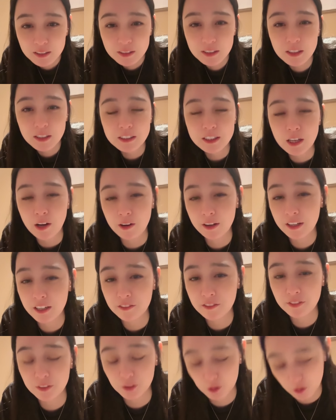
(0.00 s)
那小
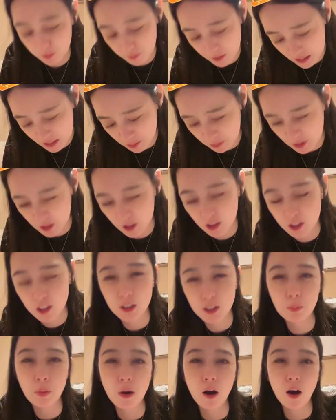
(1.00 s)
黑粉都被你们
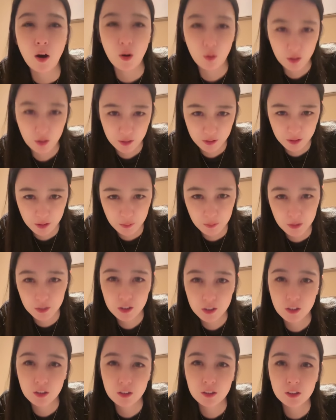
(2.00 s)
气跑了，你们
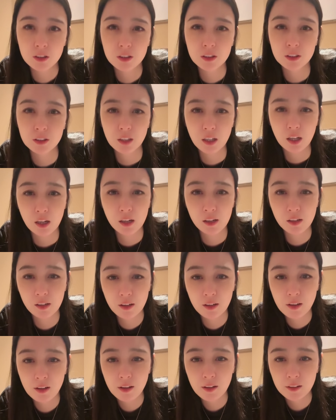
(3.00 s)
真是，
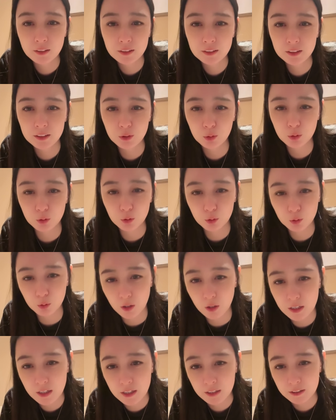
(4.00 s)
你就是
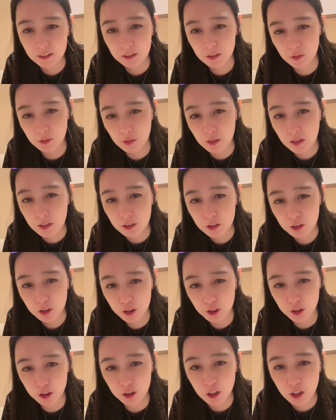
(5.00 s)
说，你你
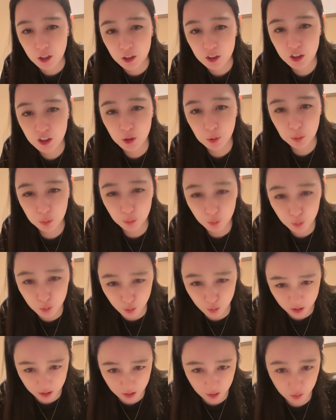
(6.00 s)
气气吐
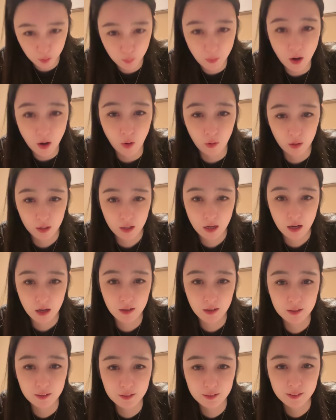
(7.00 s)
血的跑
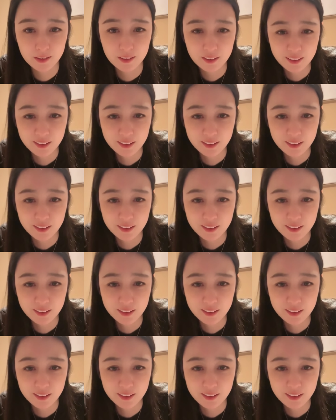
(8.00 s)
了，